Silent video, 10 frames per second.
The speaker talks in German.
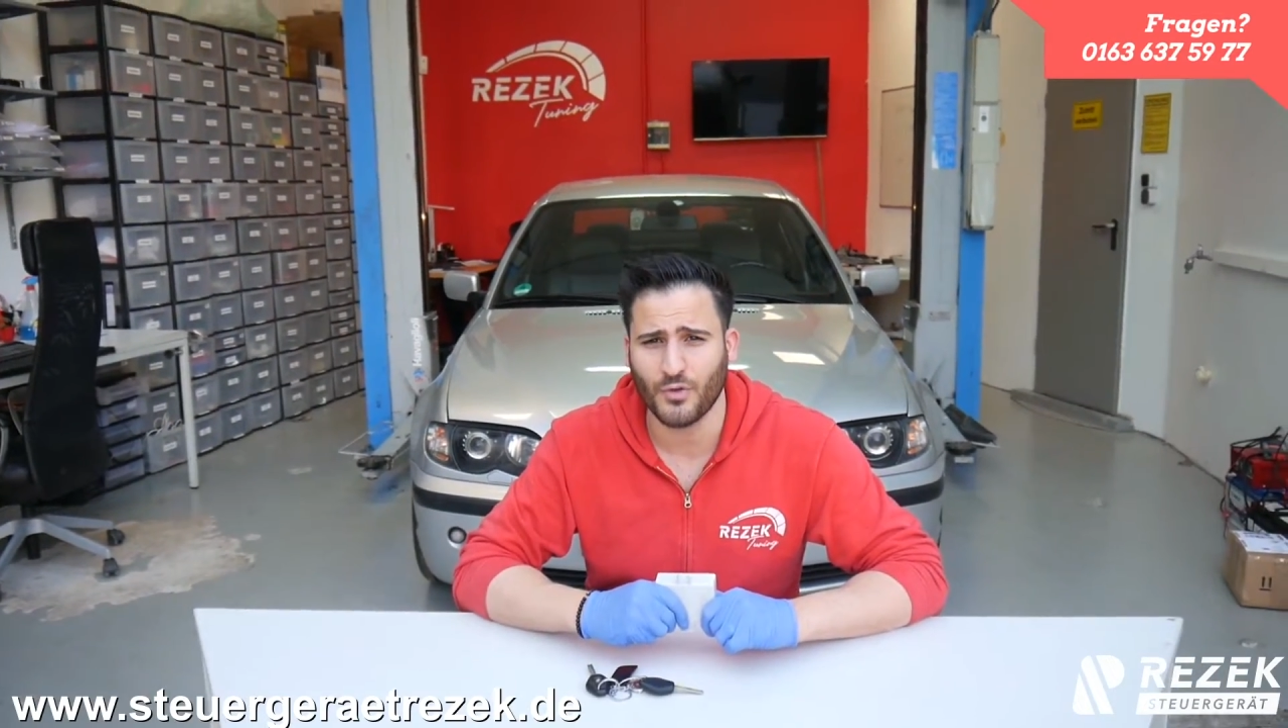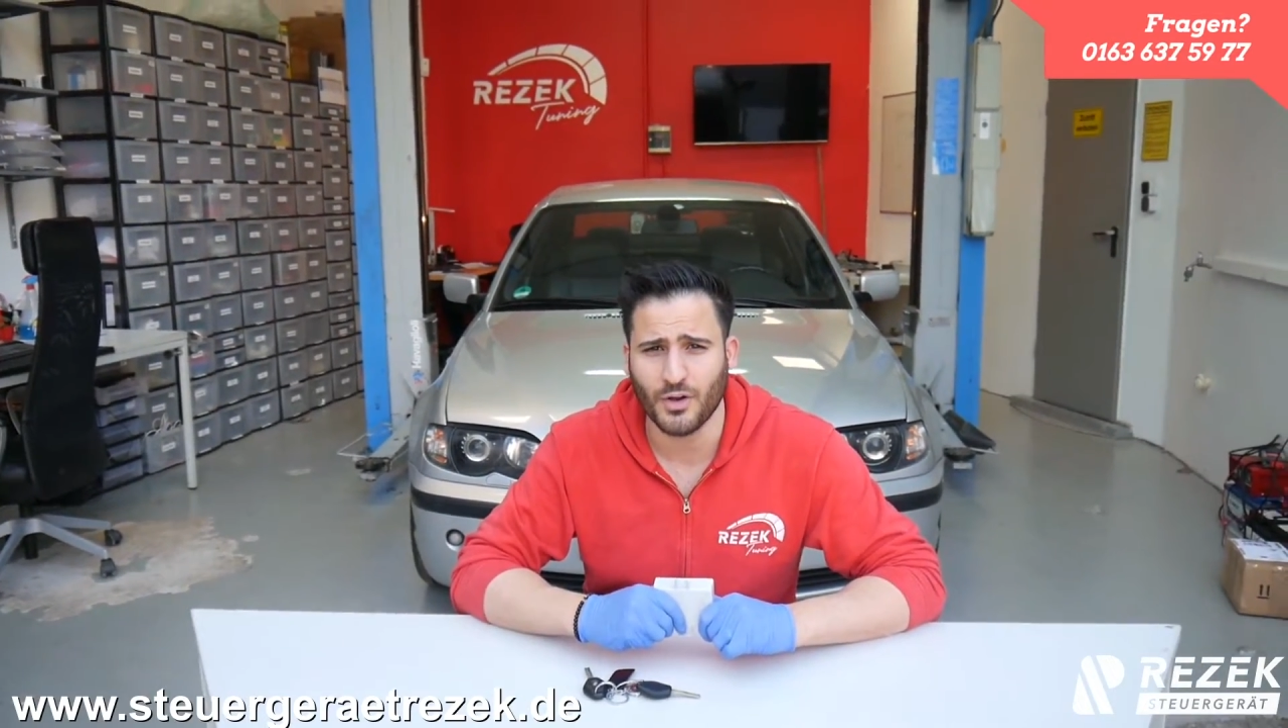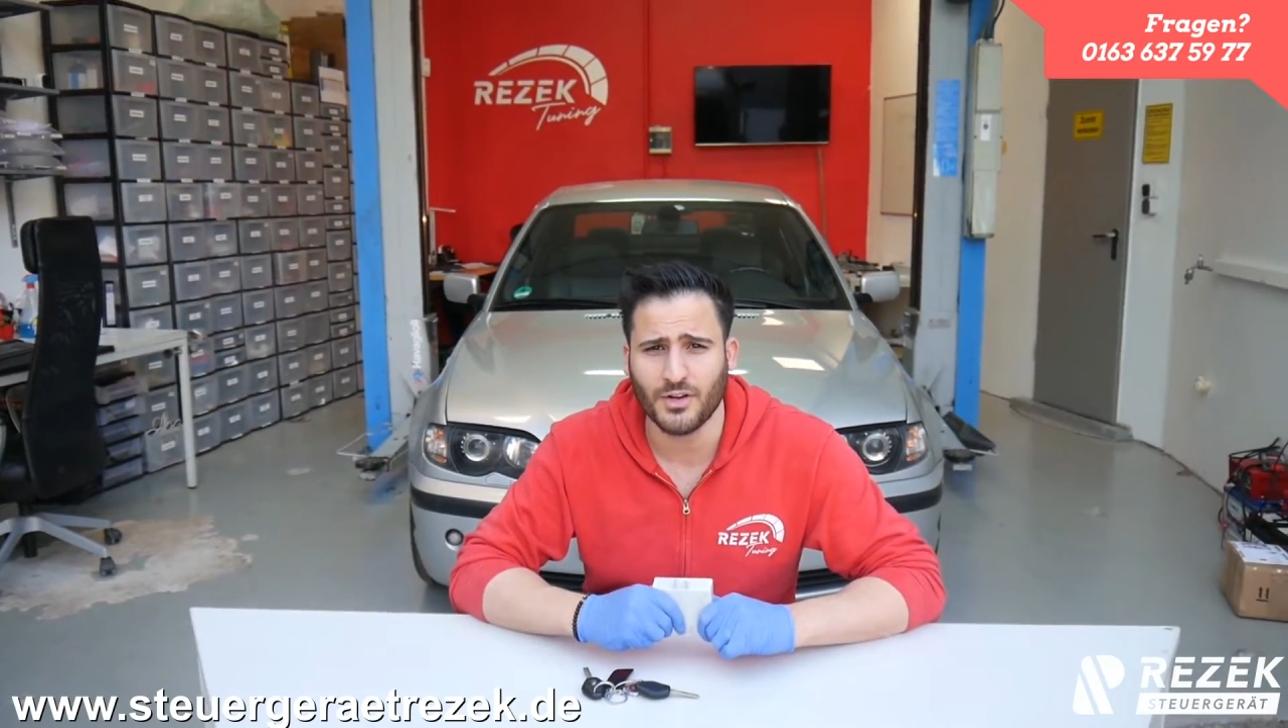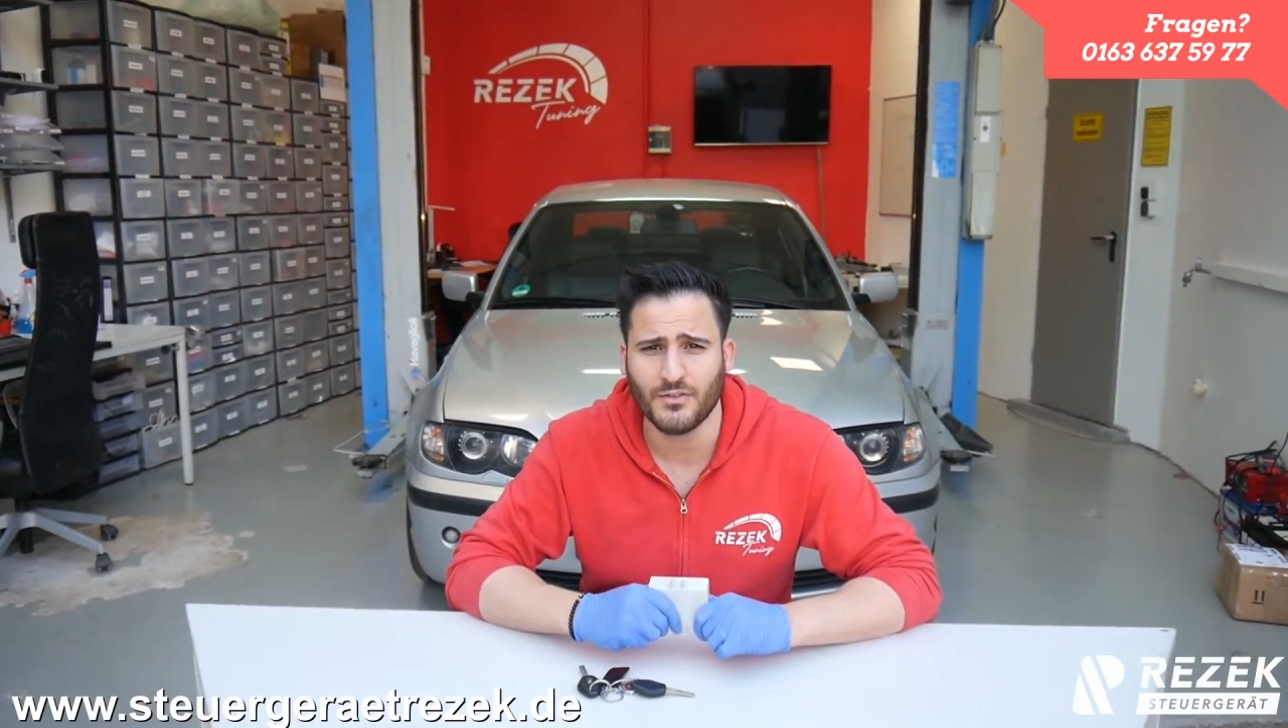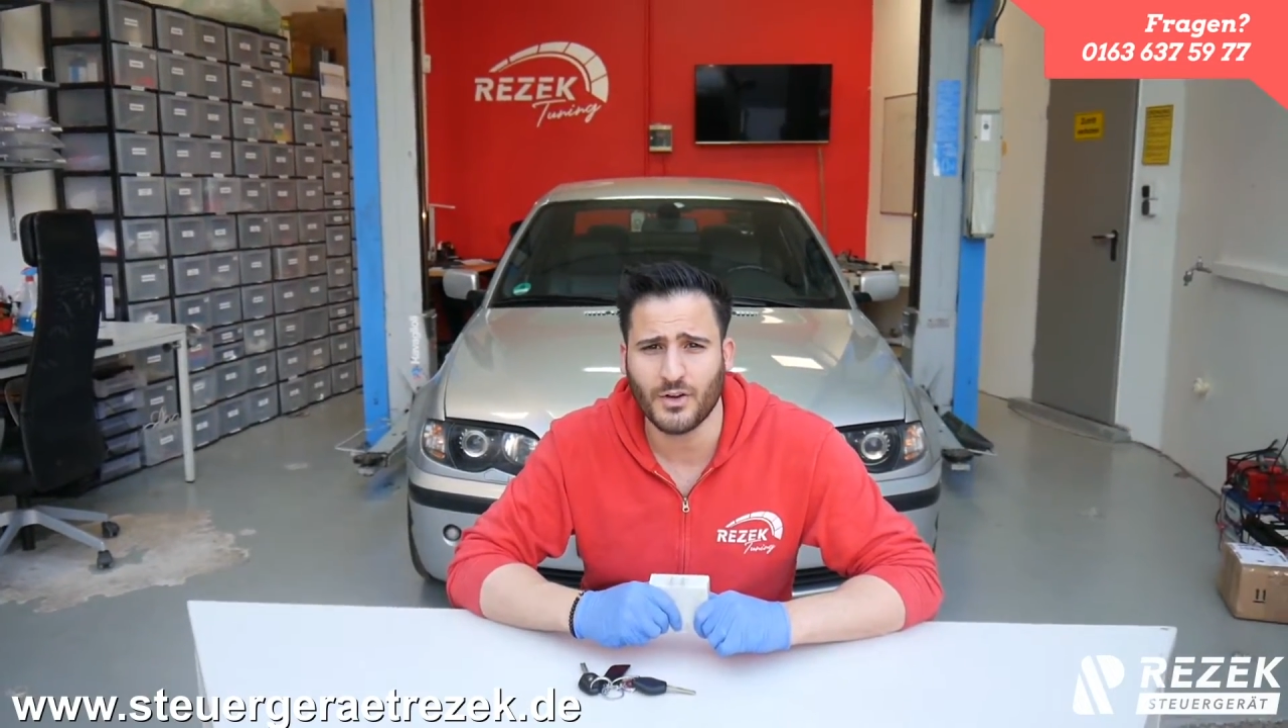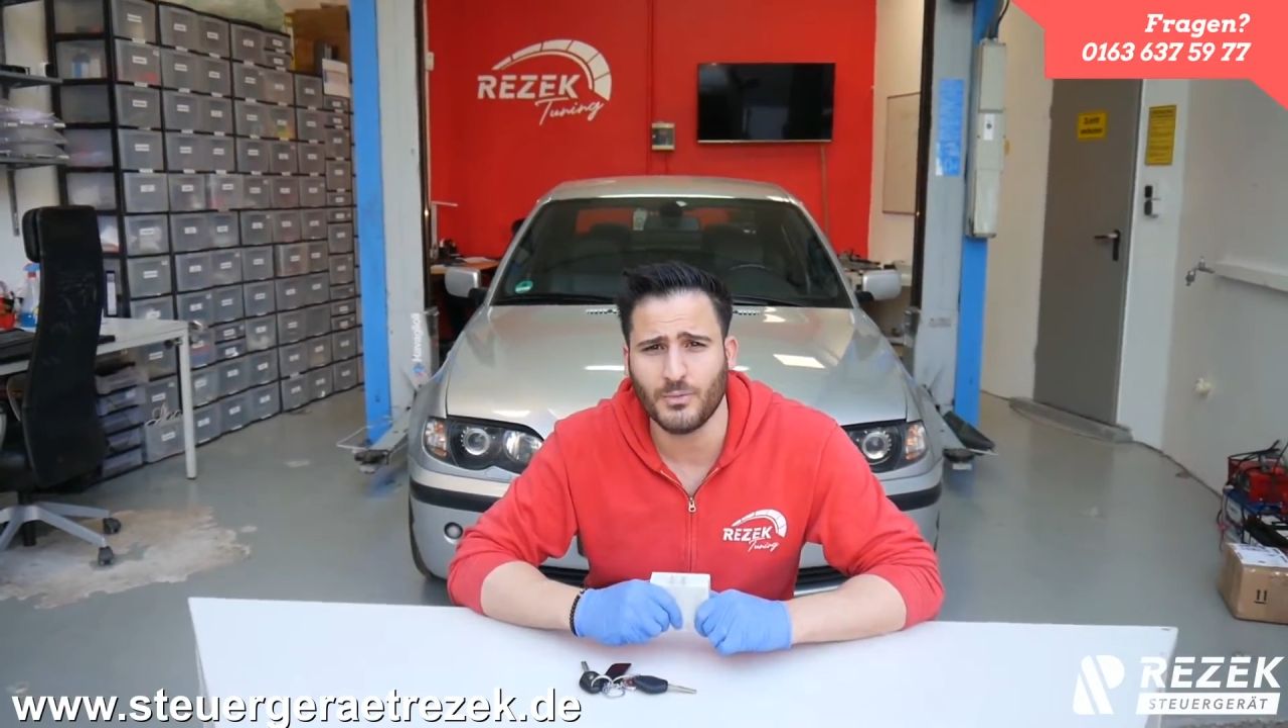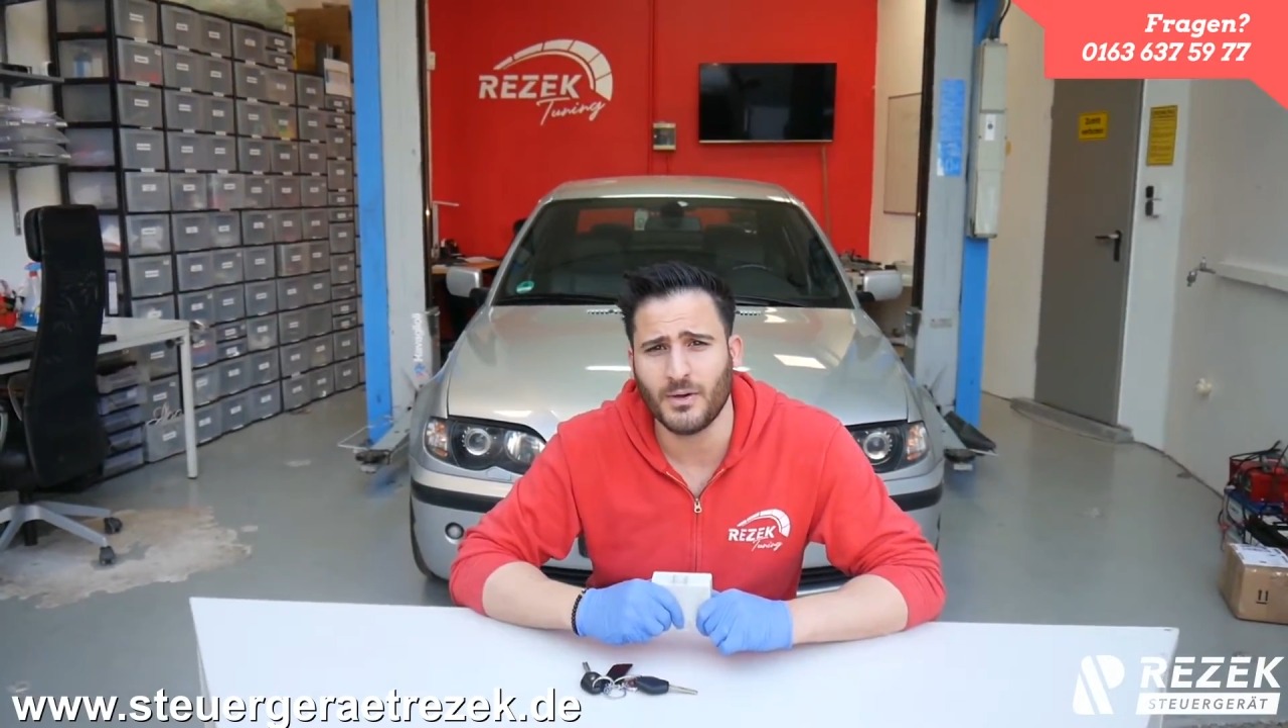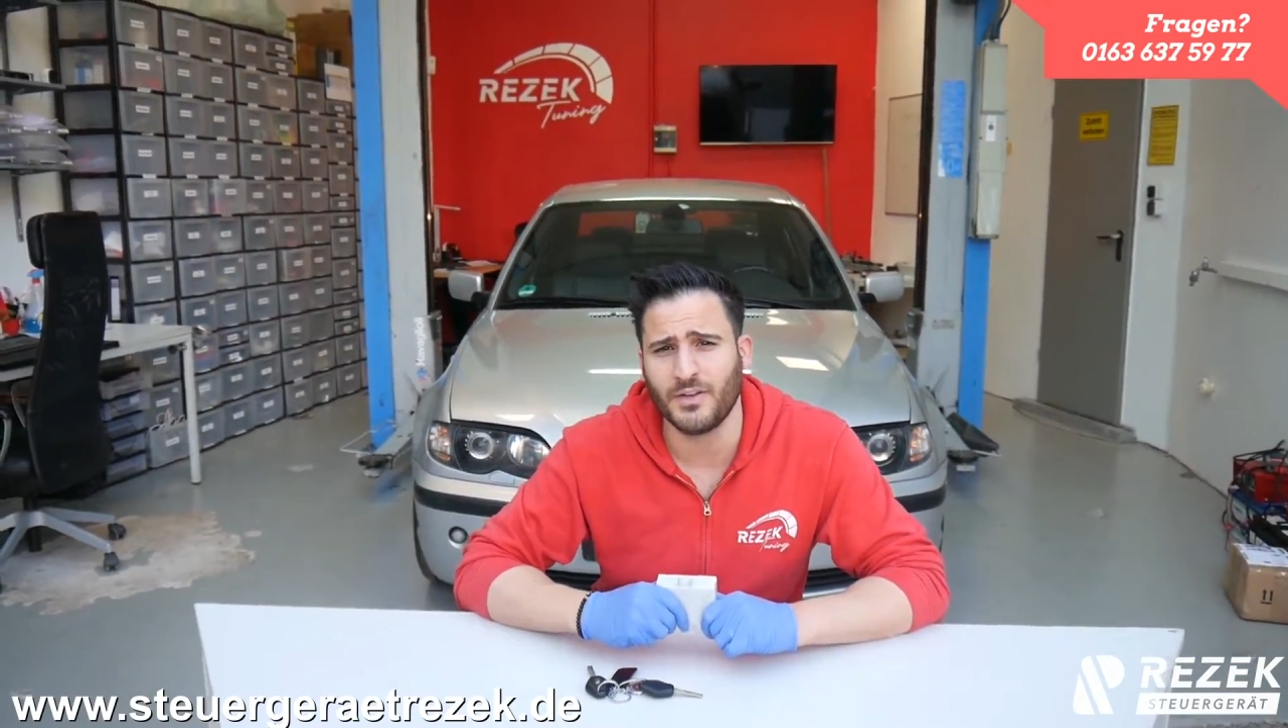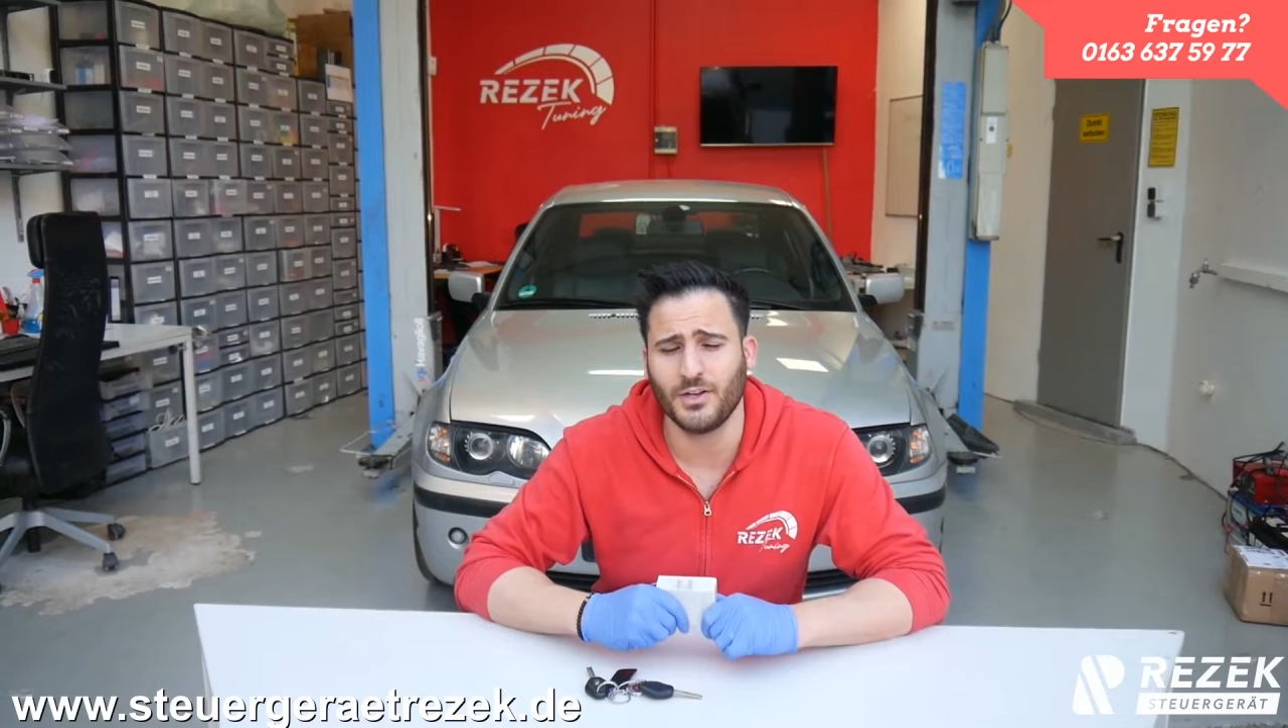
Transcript: freuen darüber,